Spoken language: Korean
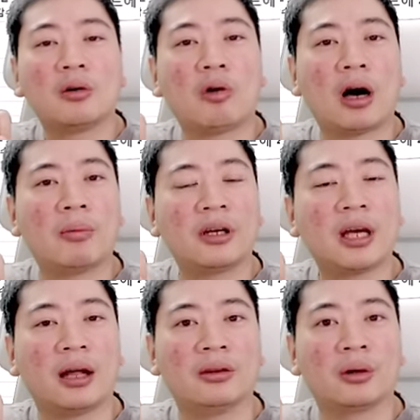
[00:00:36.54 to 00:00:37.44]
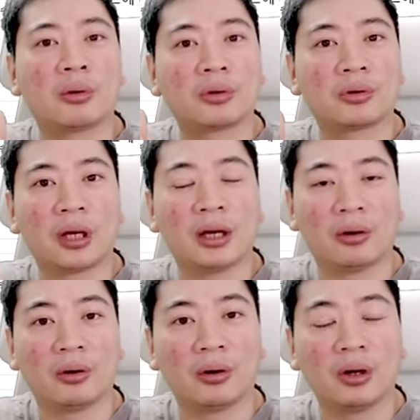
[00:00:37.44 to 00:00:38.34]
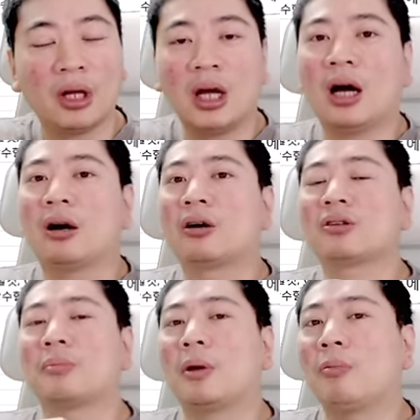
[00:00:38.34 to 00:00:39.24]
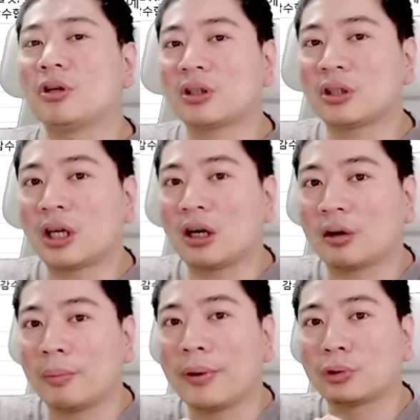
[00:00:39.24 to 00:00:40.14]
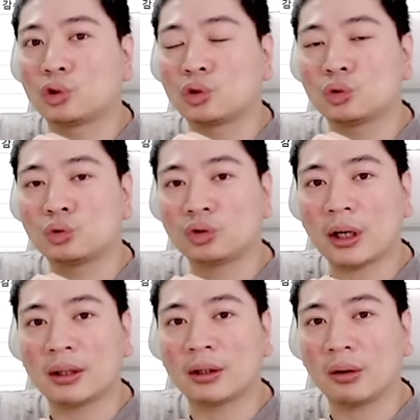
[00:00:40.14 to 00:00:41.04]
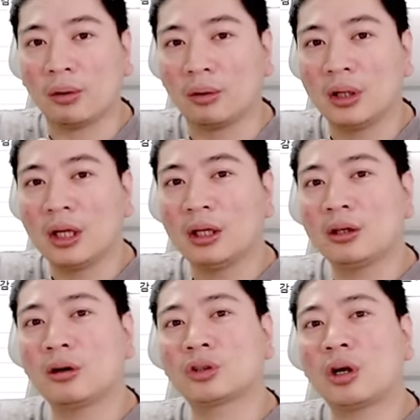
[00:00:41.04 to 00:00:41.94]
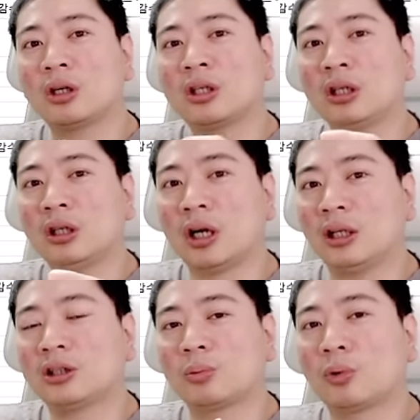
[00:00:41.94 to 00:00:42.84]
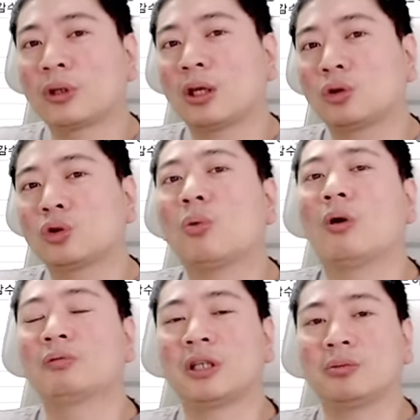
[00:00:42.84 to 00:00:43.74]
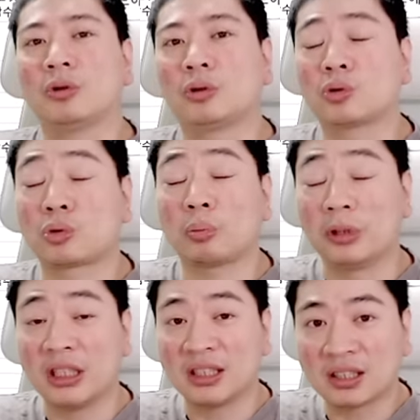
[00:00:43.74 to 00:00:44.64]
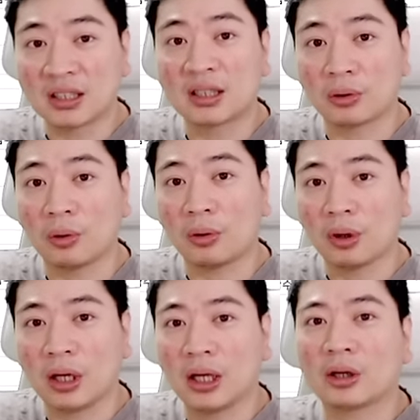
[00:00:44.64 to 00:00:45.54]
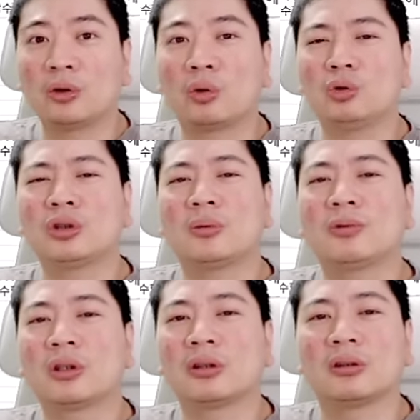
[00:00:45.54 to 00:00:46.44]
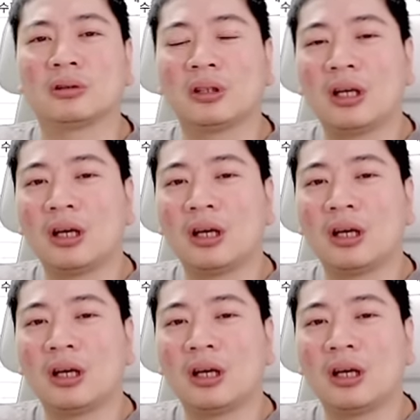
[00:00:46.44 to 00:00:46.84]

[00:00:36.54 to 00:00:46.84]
화면이 안 들어오기도 해요. 아, 그래서 메모리 선택이라는 건 매우 중요한데요. 이거 정확히 알지 못하는 초보업자분들도 좀 있으시고 그리고 유저분들은